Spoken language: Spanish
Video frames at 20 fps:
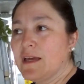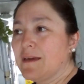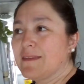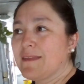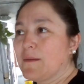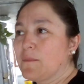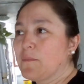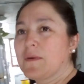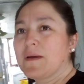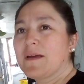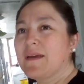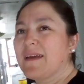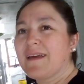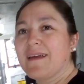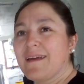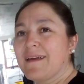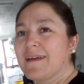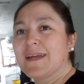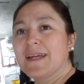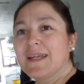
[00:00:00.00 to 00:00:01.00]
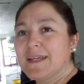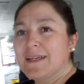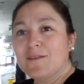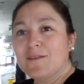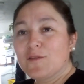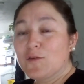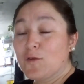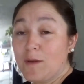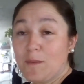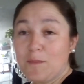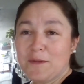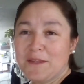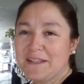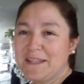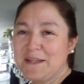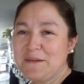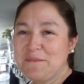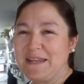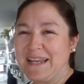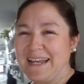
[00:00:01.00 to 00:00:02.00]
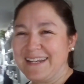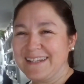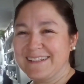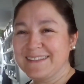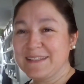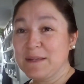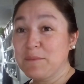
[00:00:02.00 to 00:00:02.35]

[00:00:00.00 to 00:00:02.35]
después no voy a poder terminar.